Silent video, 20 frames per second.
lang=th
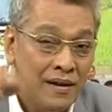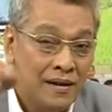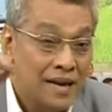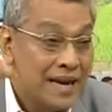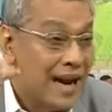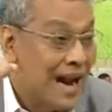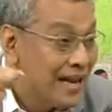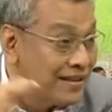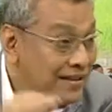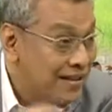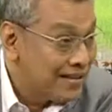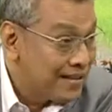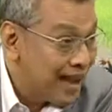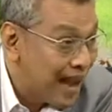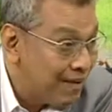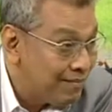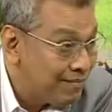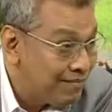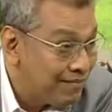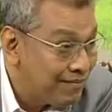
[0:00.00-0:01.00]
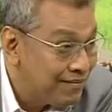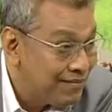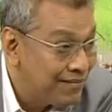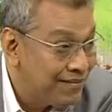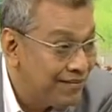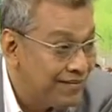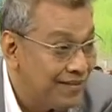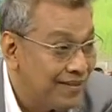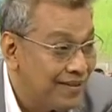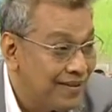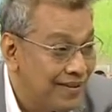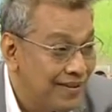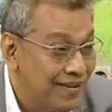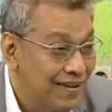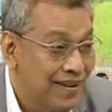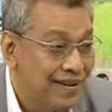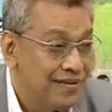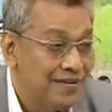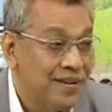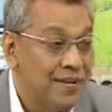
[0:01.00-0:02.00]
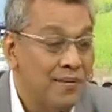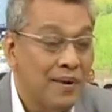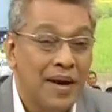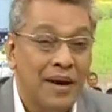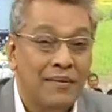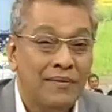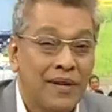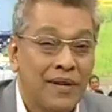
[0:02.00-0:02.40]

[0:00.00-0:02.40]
1543ครับใช่ไหมครั